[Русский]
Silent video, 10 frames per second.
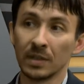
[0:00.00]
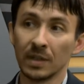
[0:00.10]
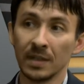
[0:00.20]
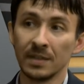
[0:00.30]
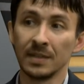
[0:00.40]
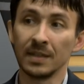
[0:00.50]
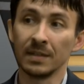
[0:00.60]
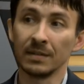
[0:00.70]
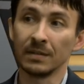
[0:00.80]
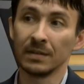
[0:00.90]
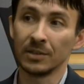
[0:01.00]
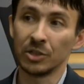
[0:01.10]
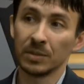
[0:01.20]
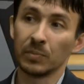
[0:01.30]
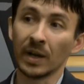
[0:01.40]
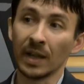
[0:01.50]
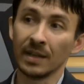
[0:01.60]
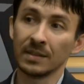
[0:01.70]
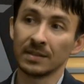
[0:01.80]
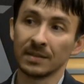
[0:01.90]
ICL,
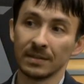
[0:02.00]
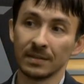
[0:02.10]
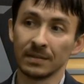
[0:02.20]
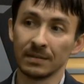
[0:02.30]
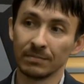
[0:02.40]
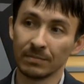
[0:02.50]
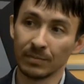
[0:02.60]
JetBrains, э,